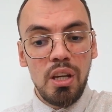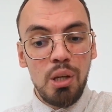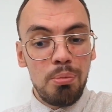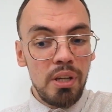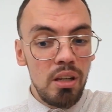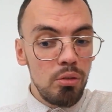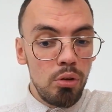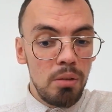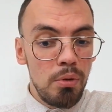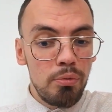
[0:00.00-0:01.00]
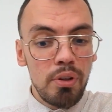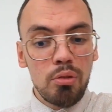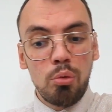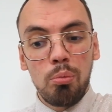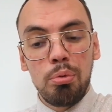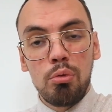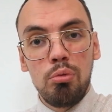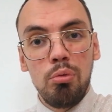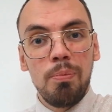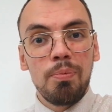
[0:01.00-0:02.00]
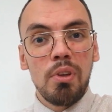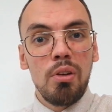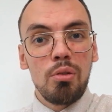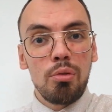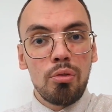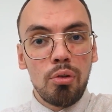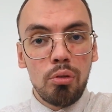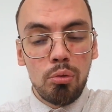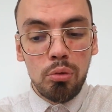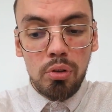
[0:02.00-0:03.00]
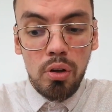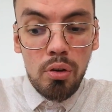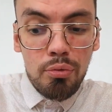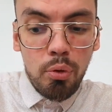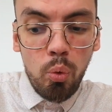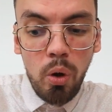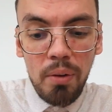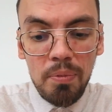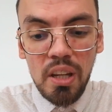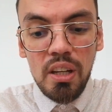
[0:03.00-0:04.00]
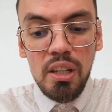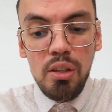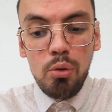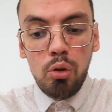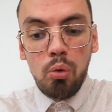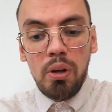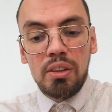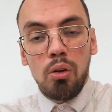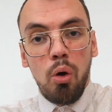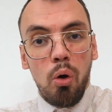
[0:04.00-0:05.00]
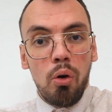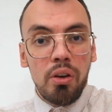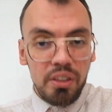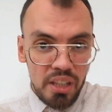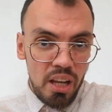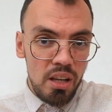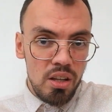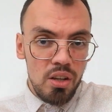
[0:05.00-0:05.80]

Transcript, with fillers: eh bien, de la même façon, beaucoup se sentent donc froids, ils ne croient en rien,